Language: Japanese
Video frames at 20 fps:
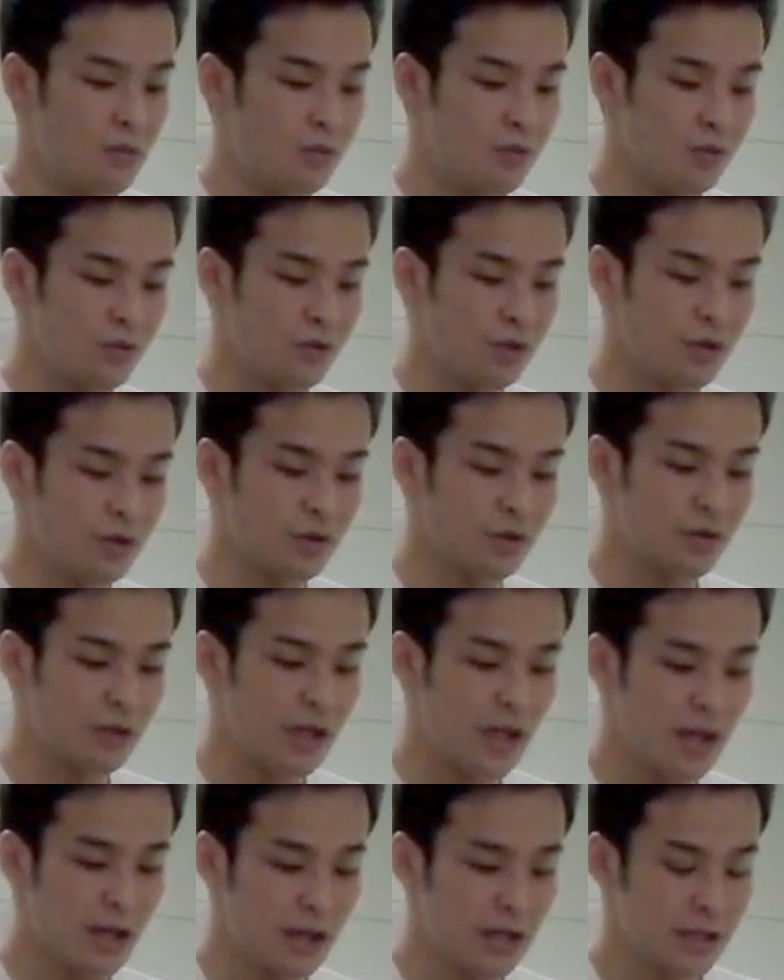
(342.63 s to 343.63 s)
分類をし
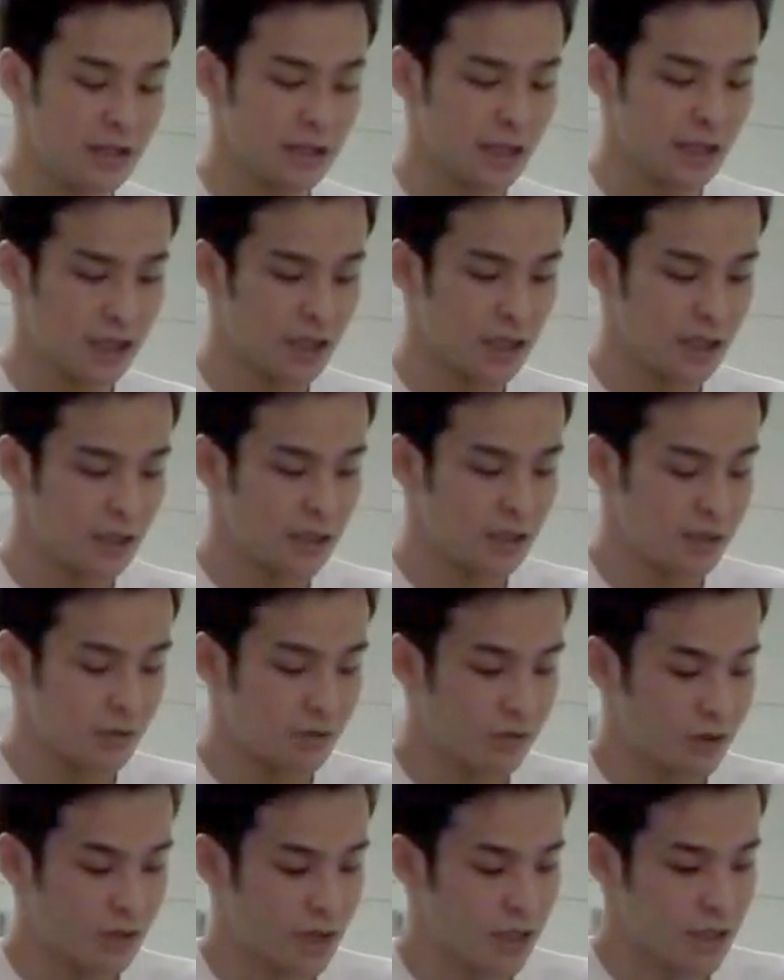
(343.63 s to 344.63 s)
てさらに
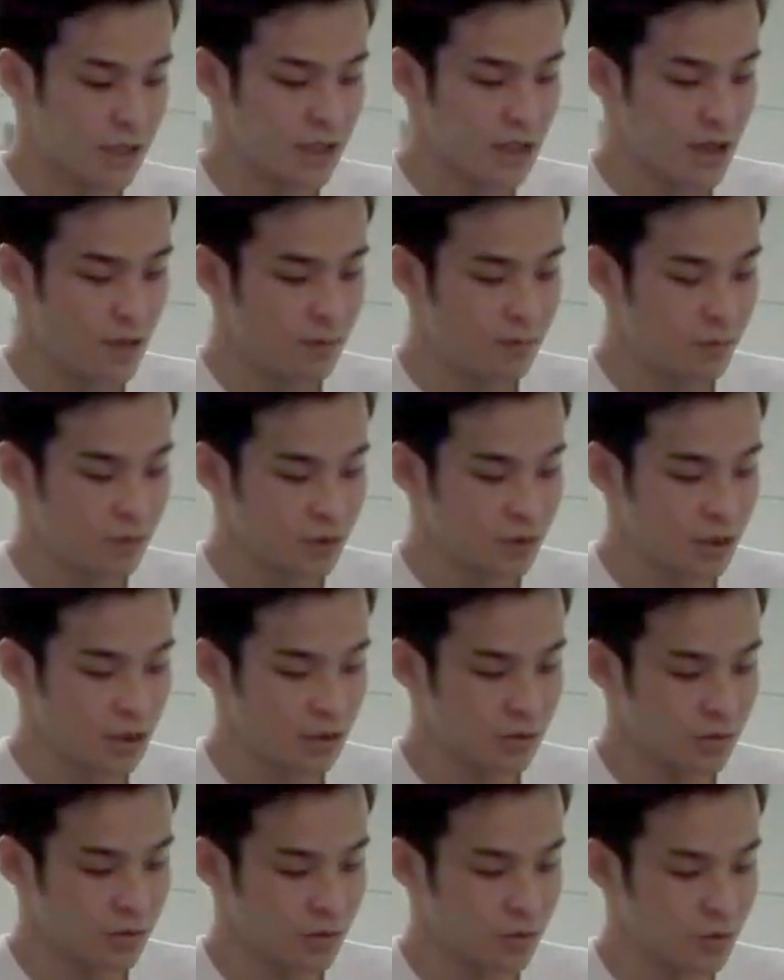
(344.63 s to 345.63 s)
ツイートに対して
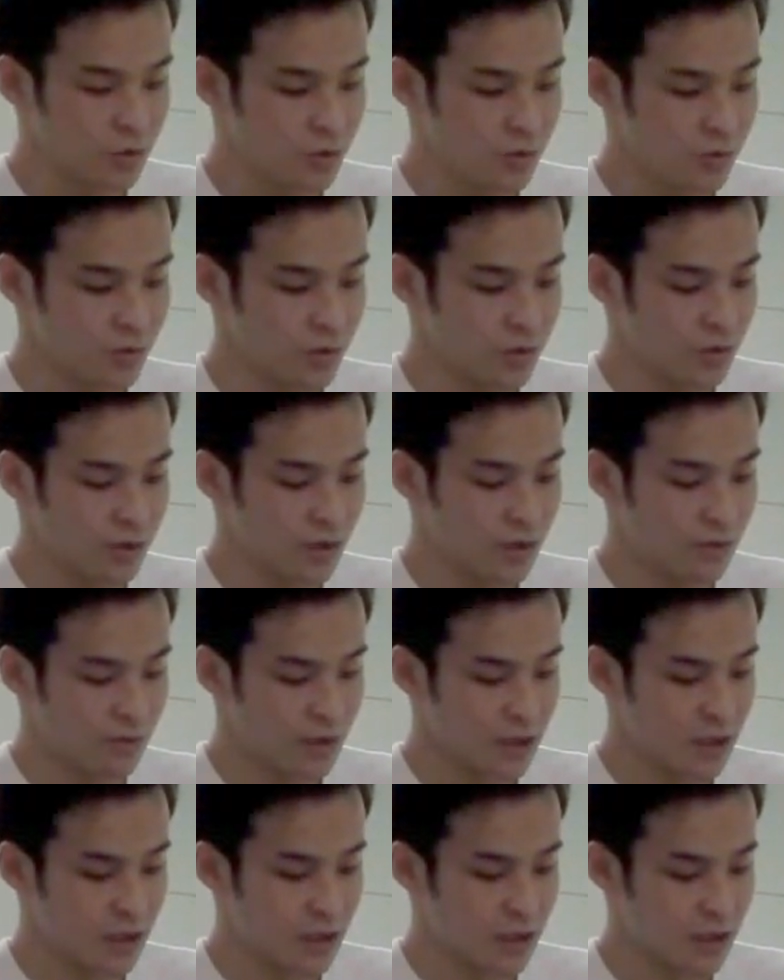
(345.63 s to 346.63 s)
ポスタグというものを付与してい
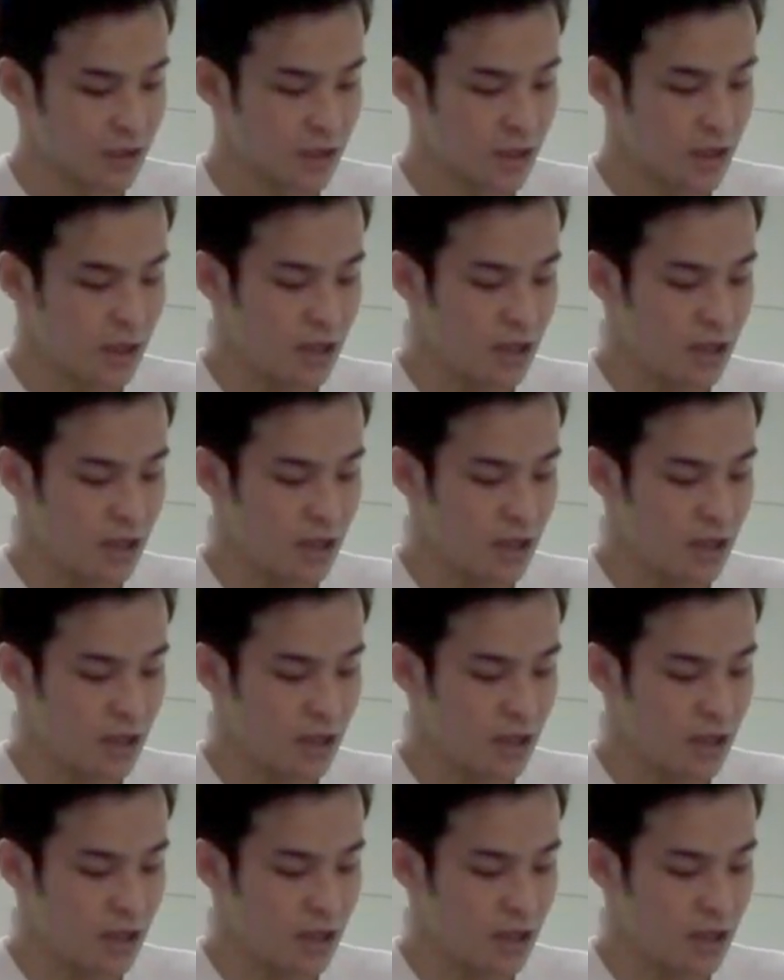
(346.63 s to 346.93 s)
ます。